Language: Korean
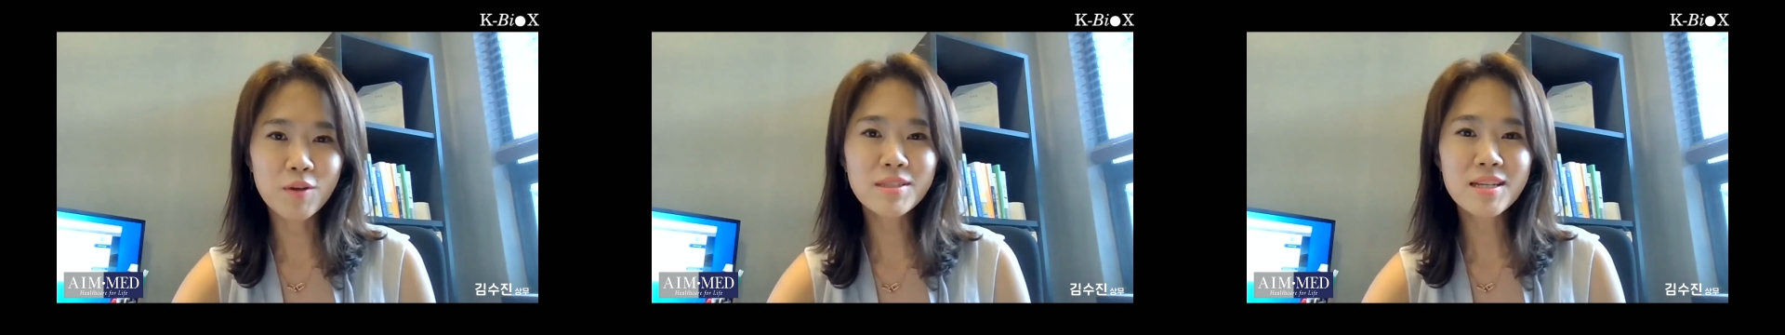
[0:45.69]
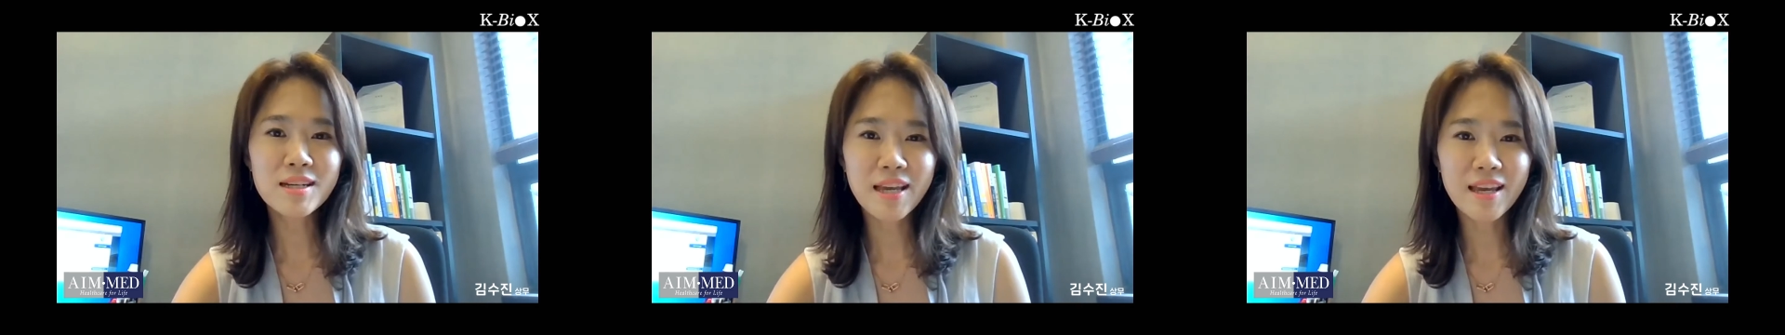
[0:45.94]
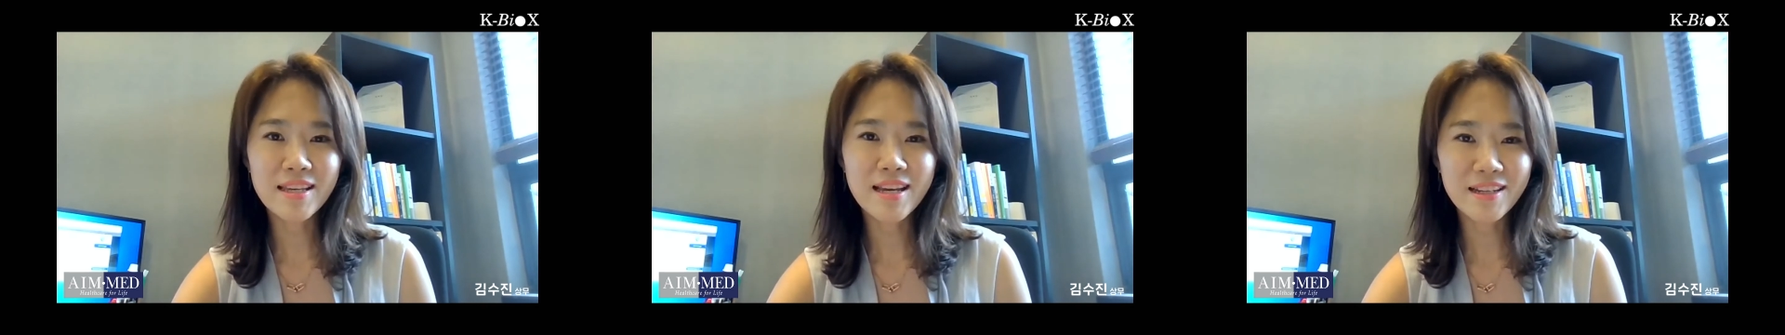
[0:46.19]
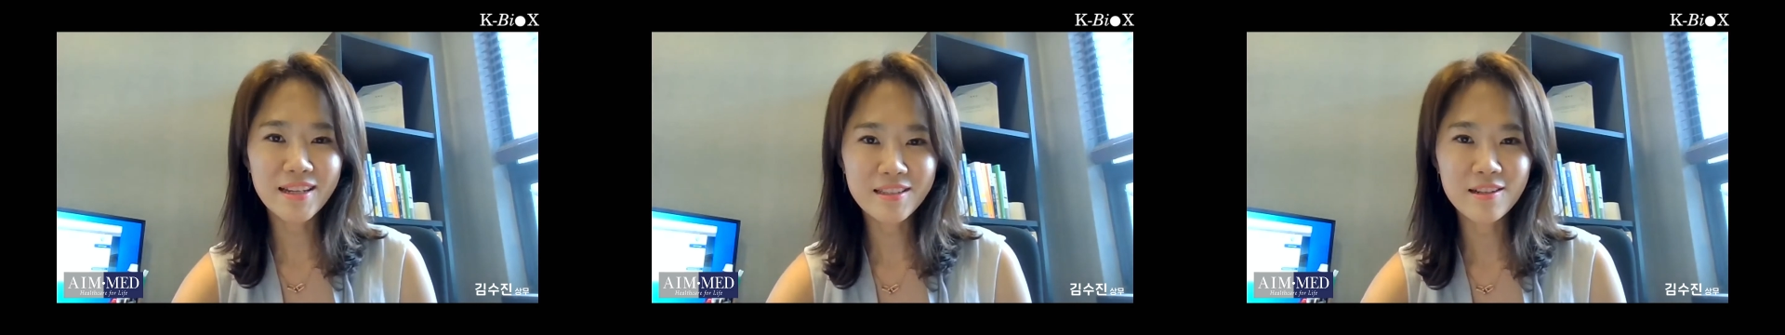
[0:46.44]
현장의
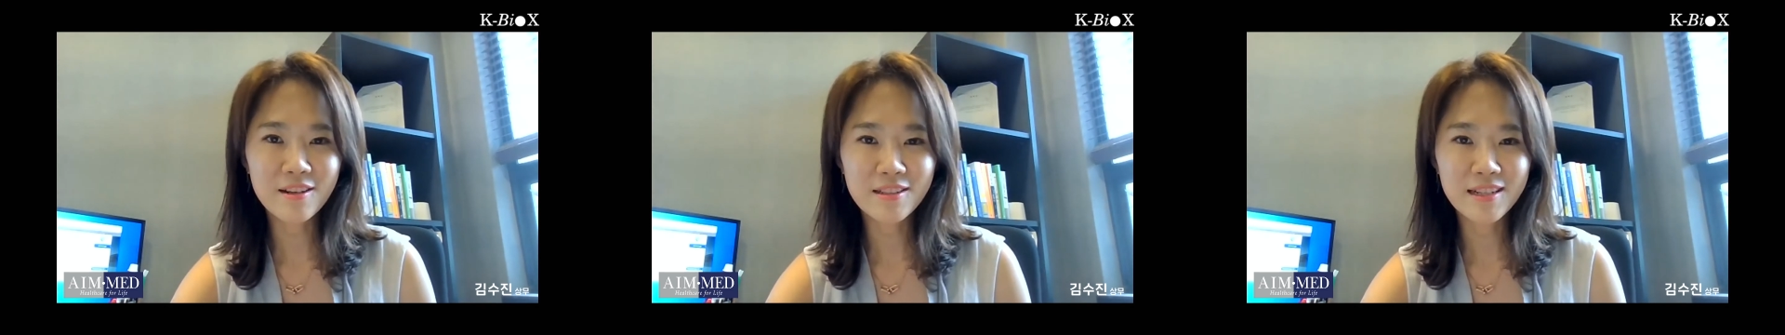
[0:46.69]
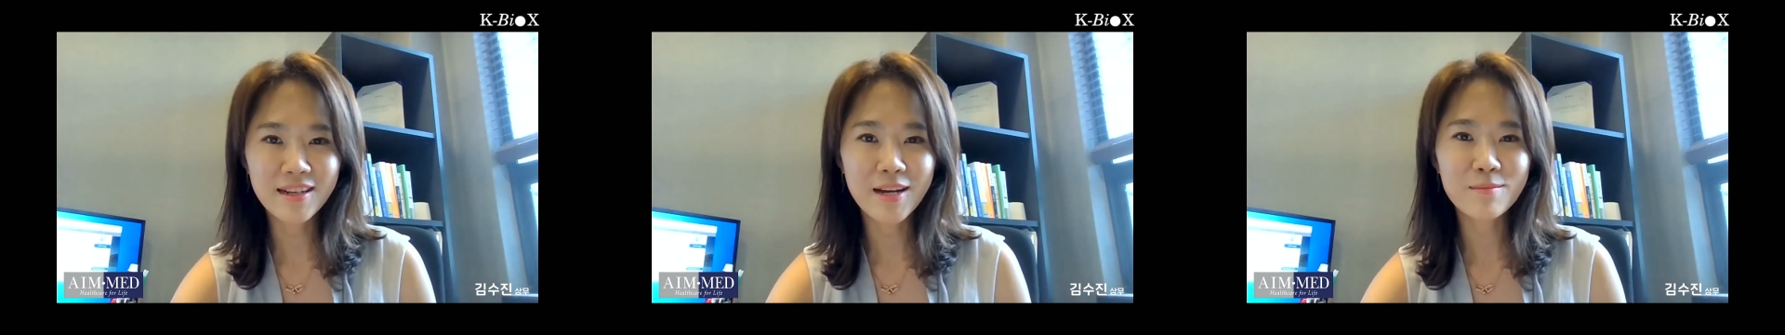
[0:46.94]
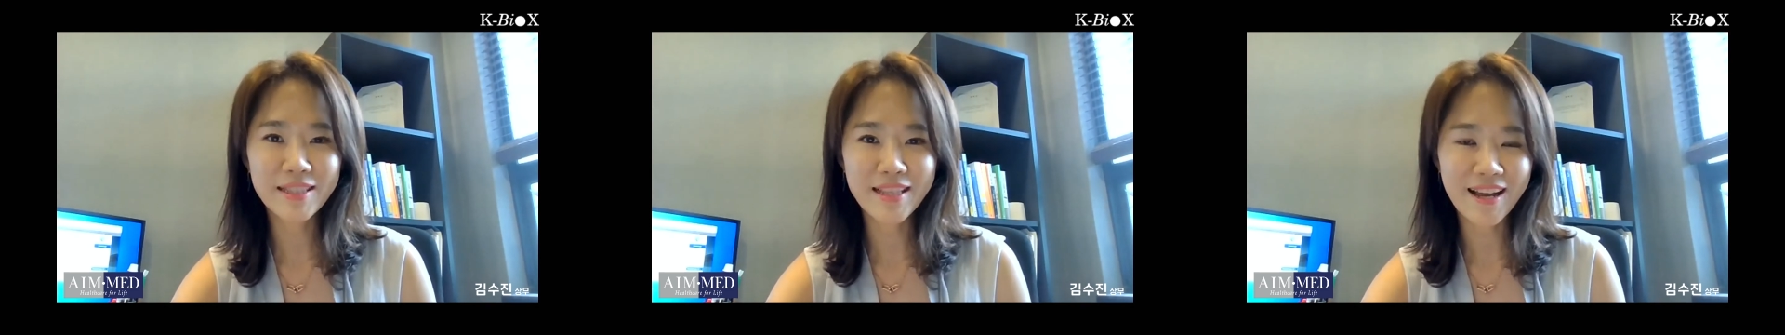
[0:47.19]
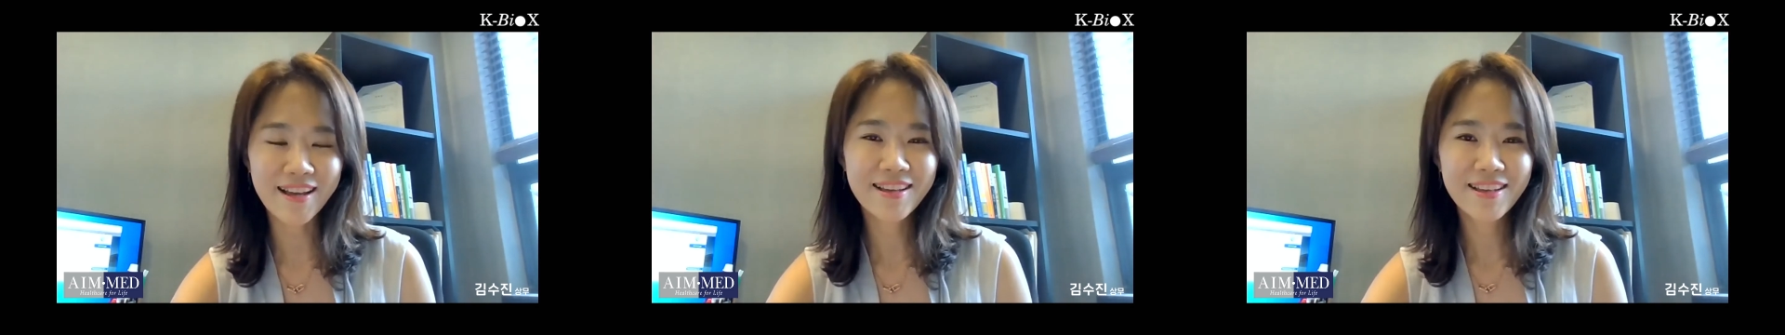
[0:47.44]
이야기를 들려드릴까
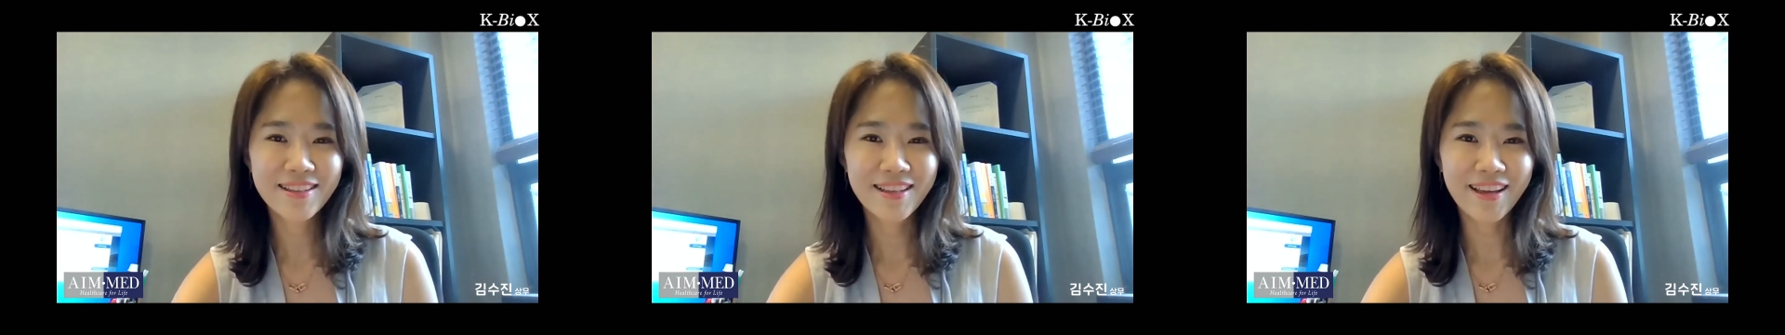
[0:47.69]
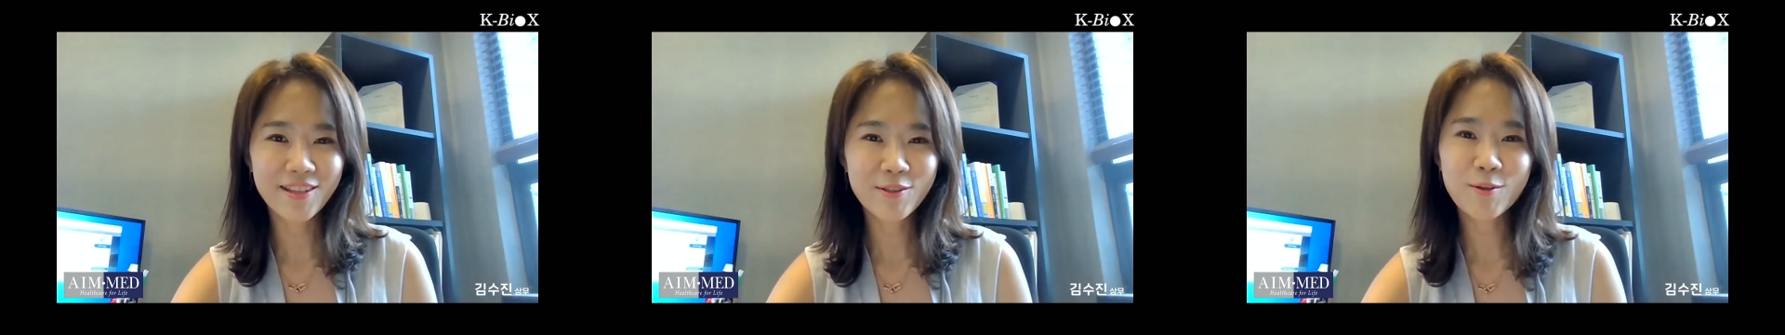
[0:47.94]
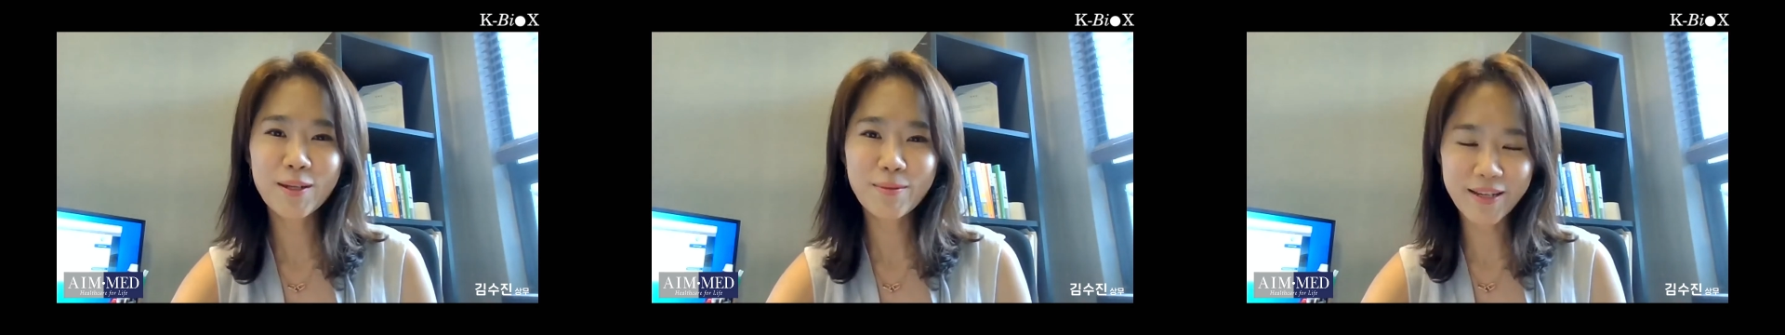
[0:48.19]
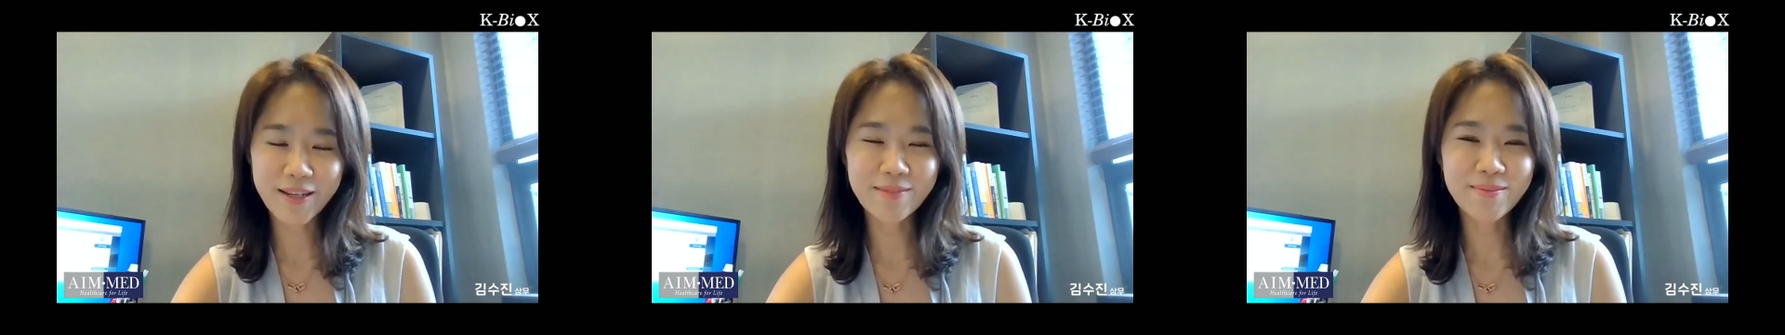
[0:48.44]
합니다. 네,
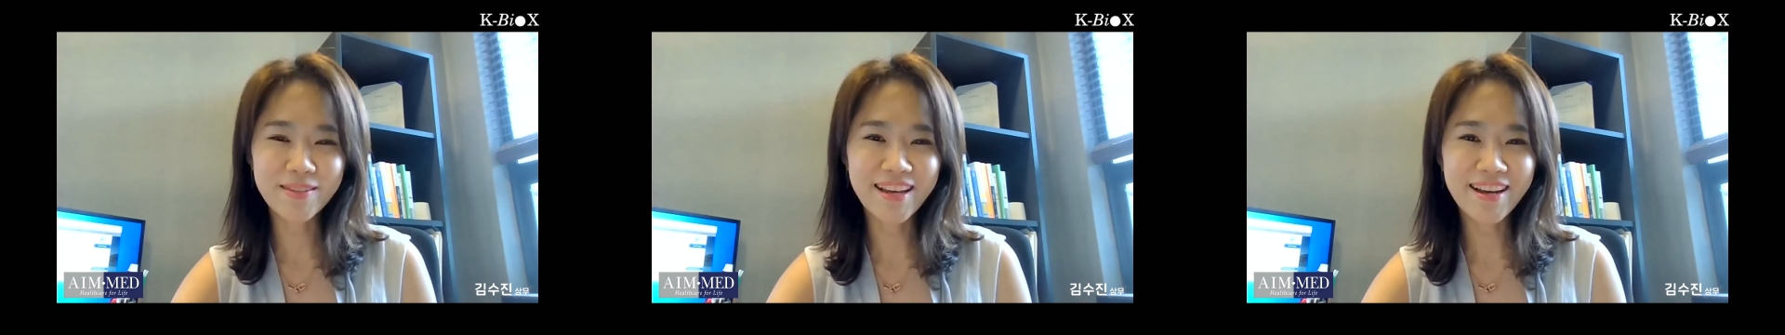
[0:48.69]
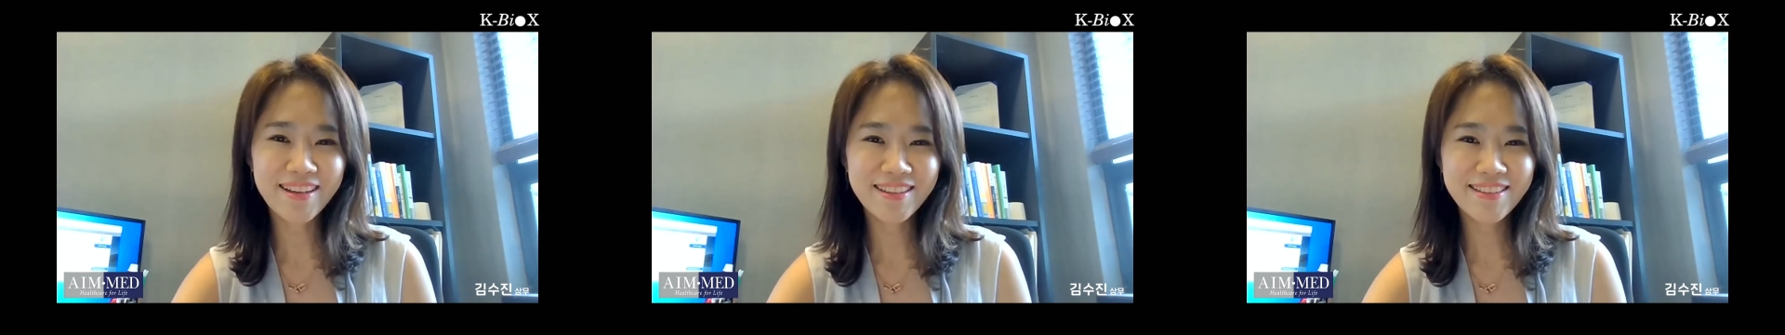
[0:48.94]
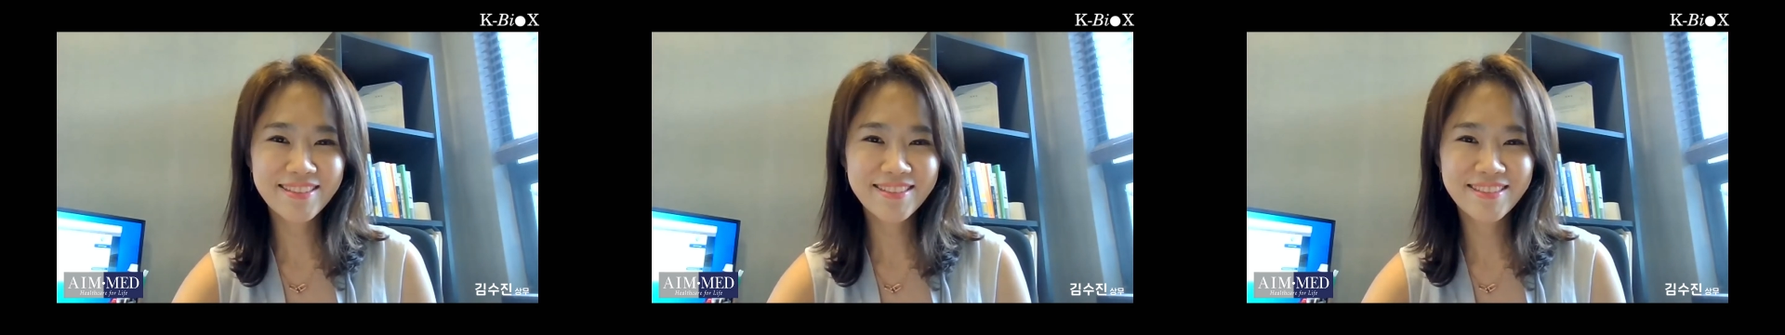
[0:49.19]
수요일에 뵙겠습니다.